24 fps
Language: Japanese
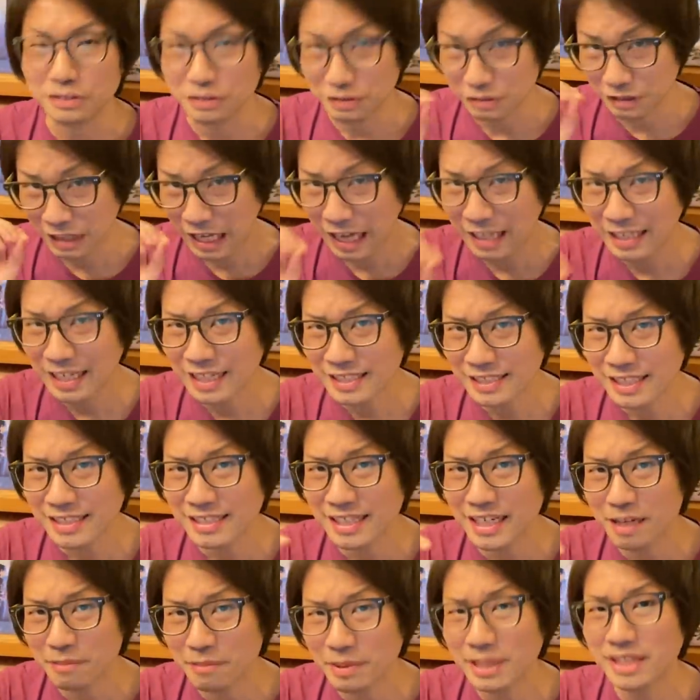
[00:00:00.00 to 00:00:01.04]
話さ
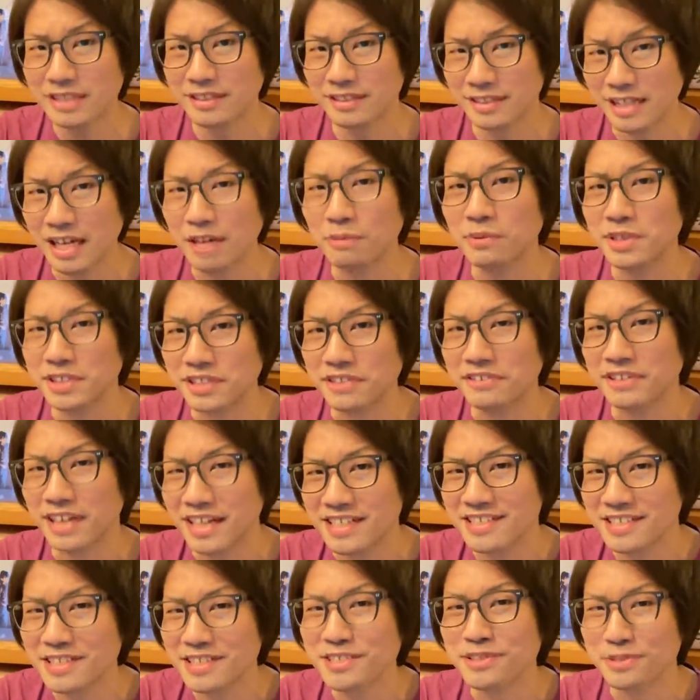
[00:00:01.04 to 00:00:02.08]
せれば使いこなせる
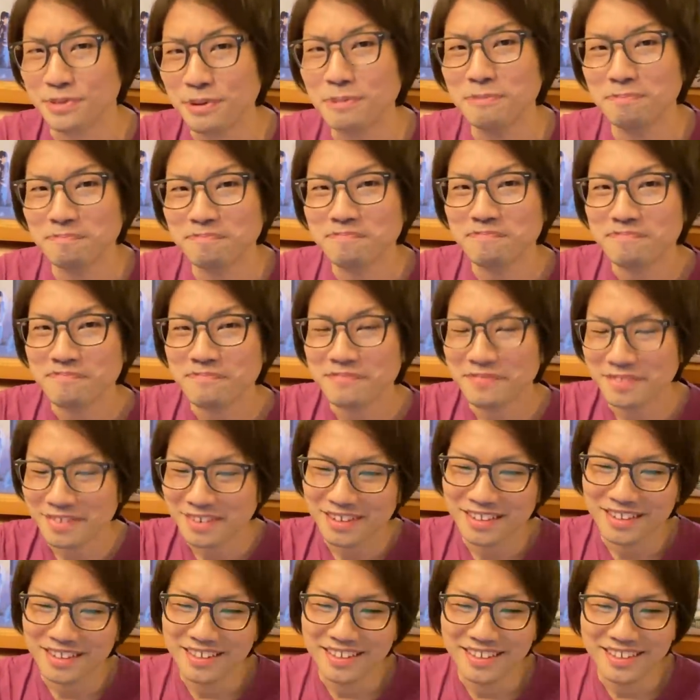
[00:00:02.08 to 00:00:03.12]
感じですよ。
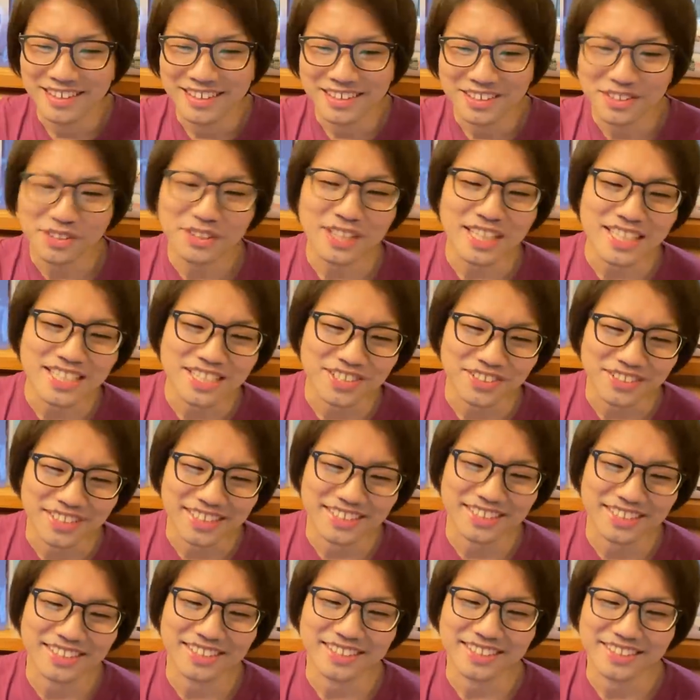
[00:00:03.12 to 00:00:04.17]
そんな印象で
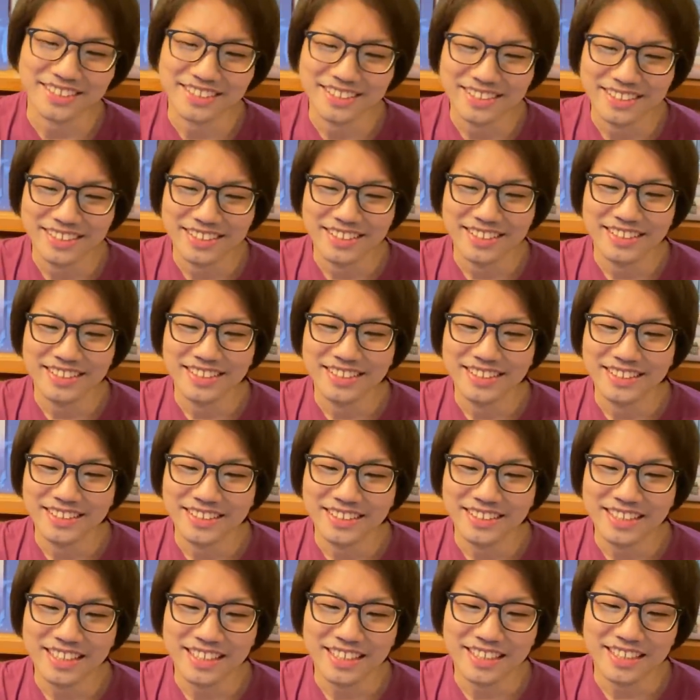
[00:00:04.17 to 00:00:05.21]
す。
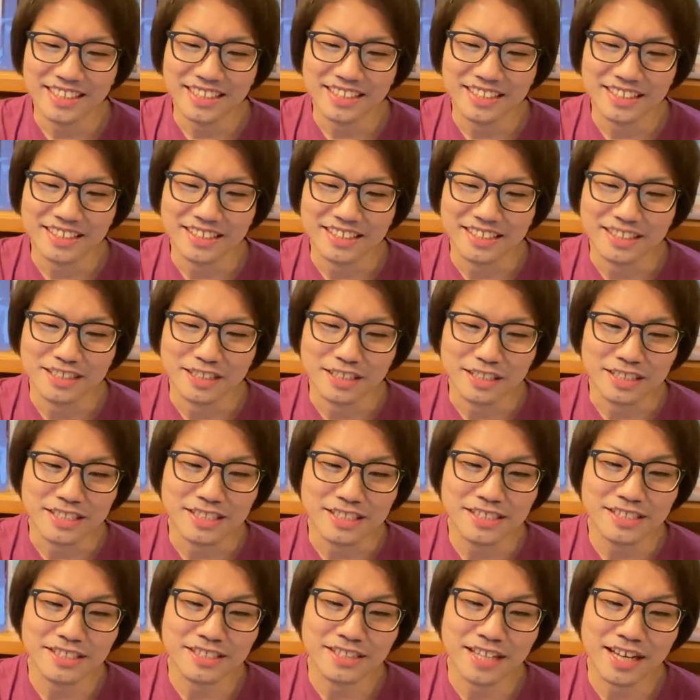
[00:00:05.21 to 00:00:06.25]
で
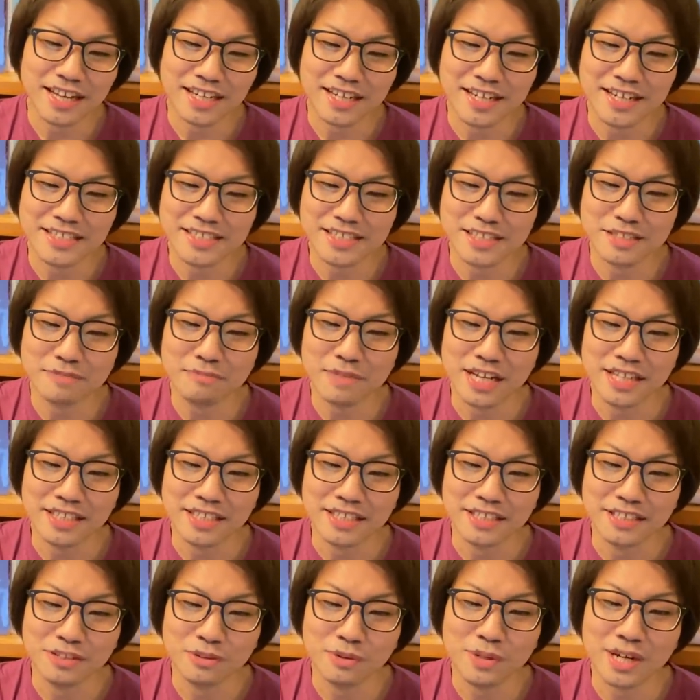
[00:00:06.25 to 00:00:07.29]
インスタ開設前
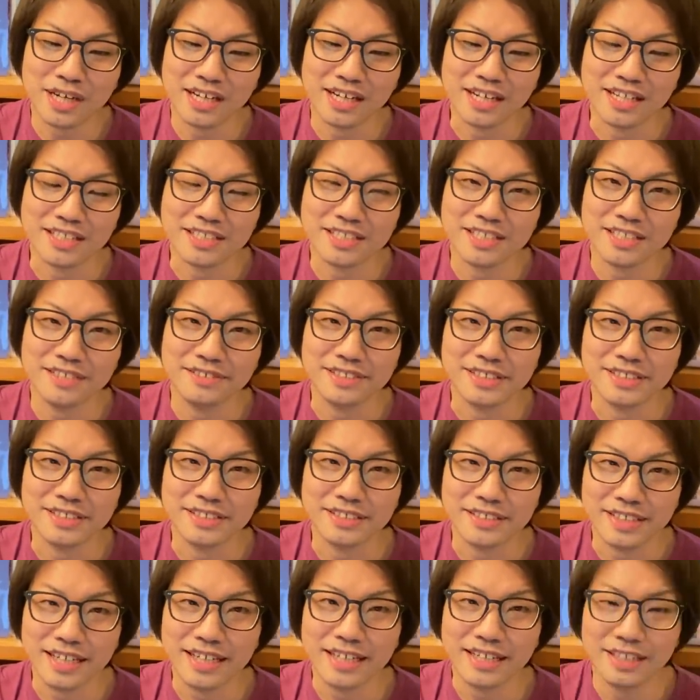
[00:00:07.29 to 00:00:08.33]
に野中チェルです
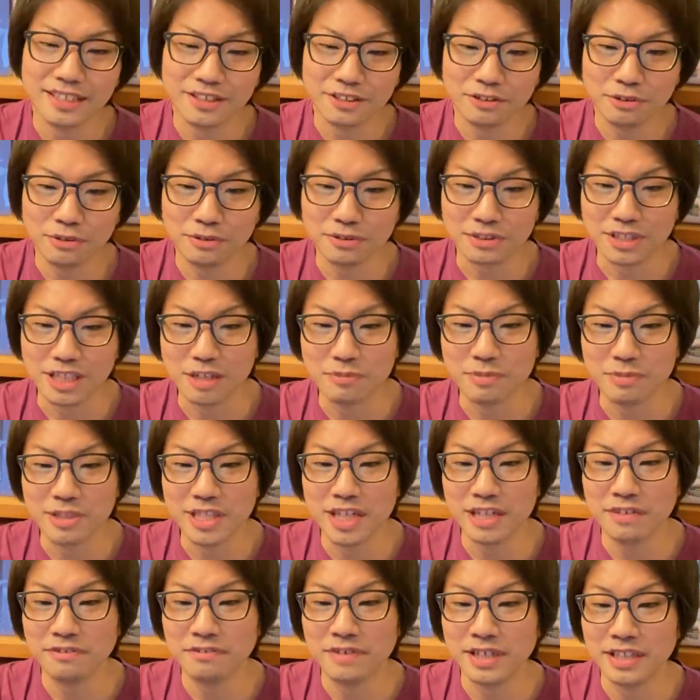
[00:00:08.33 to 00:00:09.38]
ねとテレビ
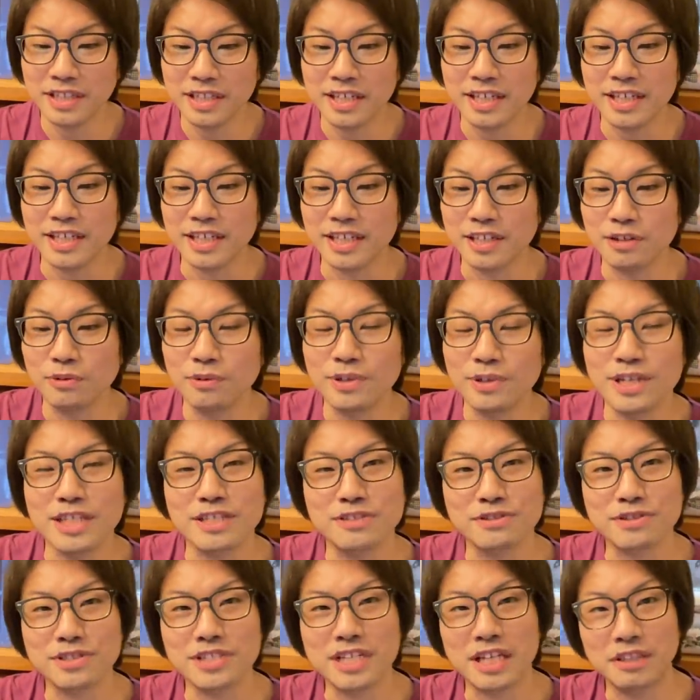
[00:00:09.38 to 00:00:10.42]
電話で英語を練
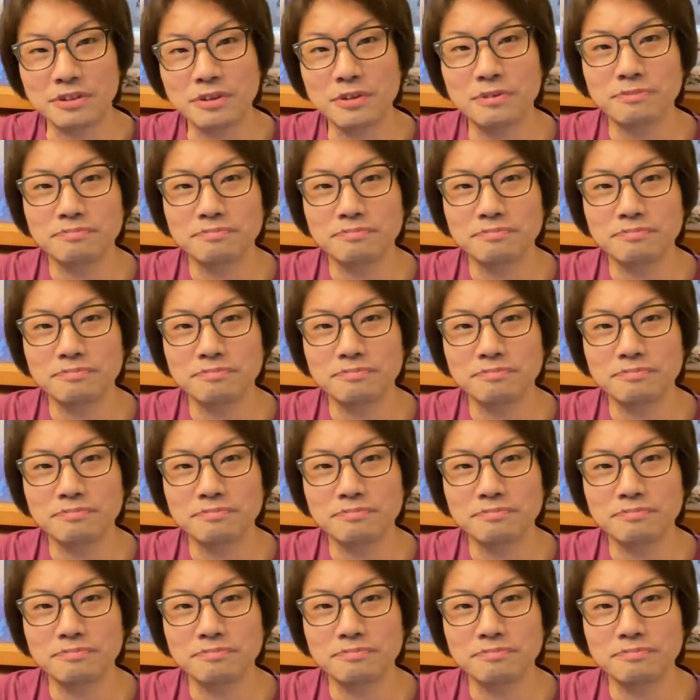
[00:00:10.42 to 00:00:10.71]
習したと。